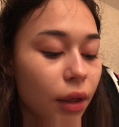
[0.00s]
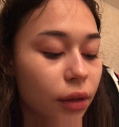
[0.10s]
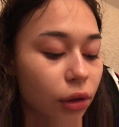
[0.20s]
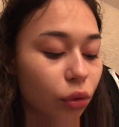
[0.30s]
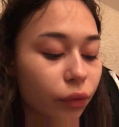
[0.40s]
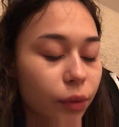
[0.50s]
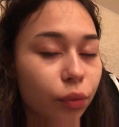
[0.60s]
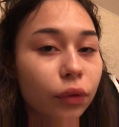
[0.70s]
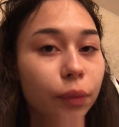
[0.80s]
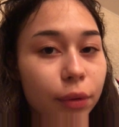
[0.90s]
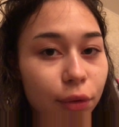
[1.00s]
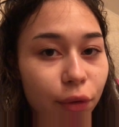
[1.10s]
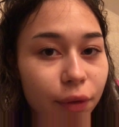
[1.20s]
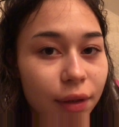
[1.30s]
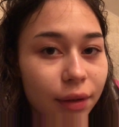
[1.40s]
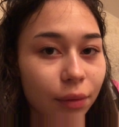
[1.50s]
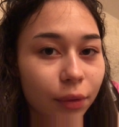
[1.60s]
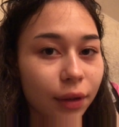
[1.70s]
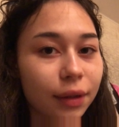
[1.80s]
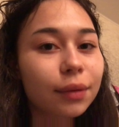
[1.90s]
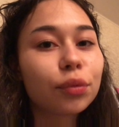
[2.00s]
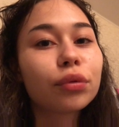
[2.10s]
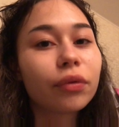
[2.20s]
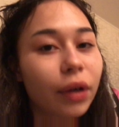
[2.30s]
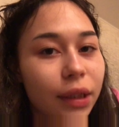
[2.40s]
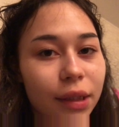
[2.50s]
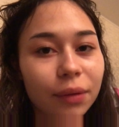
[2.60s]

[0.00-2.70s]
Зато у вас будет выпускной в 11 классе, будет вальс,